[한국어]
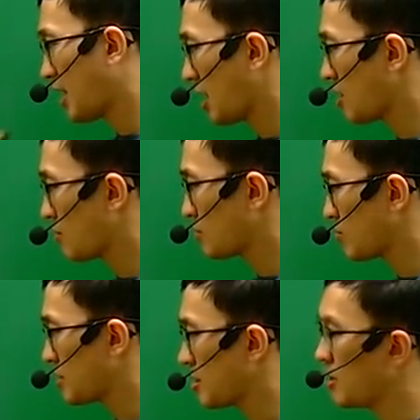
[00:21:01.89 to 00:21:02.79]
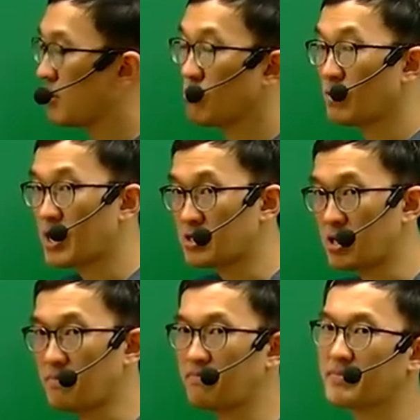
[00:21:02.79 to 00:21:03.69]
계급 구조에서 rise
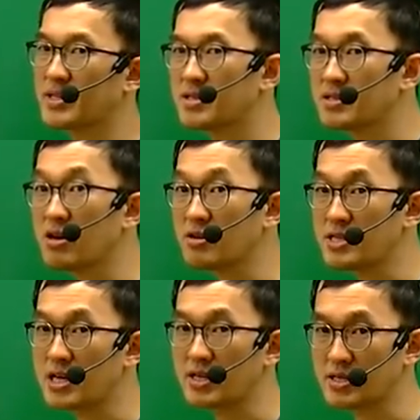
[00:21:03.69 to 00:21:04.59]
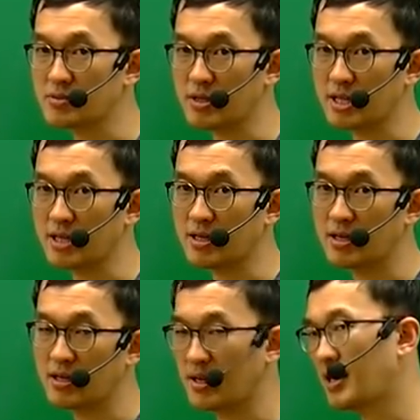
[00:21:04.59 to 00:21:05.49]
up 성장을 했습니다.
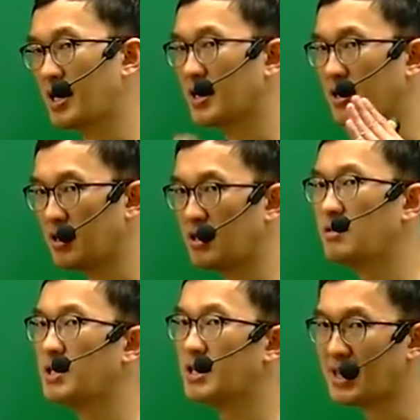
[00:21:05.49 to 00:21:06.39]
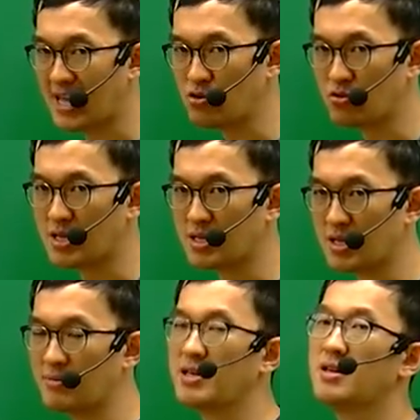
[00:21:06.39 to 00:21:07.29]
그러니까 이름이 단순한
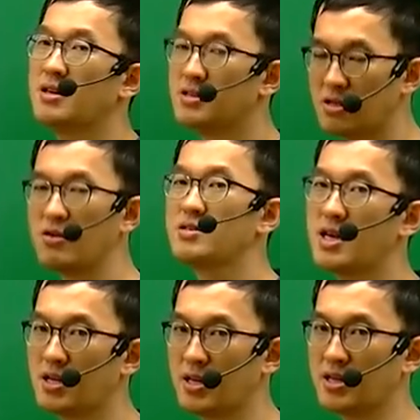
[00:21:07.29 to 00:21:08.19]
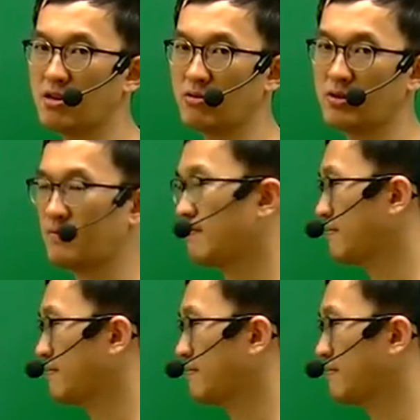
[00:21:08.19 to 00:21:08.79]
사람이 성장을 했다고요.